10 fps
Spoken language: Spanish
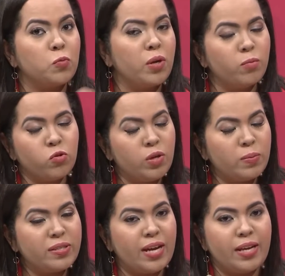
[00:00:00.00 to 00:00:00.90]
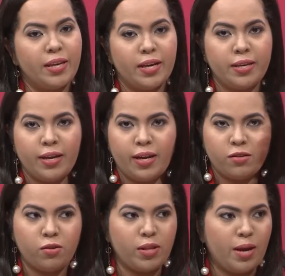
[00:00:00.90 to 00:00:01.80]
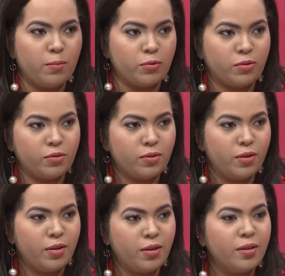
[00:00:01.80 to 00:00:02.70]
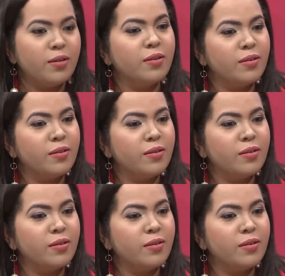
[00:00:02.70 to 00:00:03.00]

ponemos una pestaña y ya la soltamos. No, pero estas son